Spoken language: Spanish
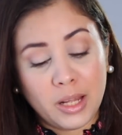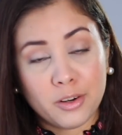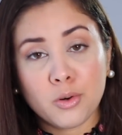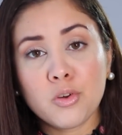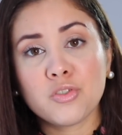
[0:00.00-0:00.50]

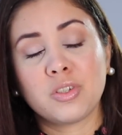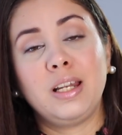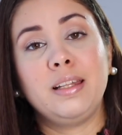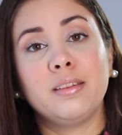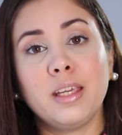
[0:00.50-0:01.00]
arroz,
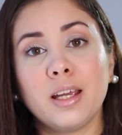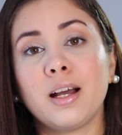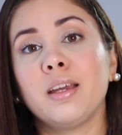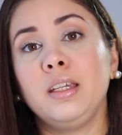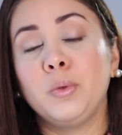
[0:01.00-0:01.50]

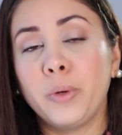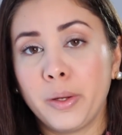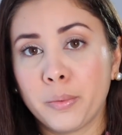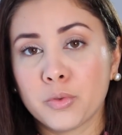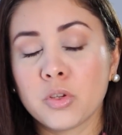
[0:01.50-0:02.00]
lenteja y
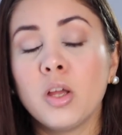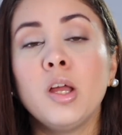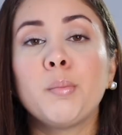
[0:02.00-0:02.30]
huevos.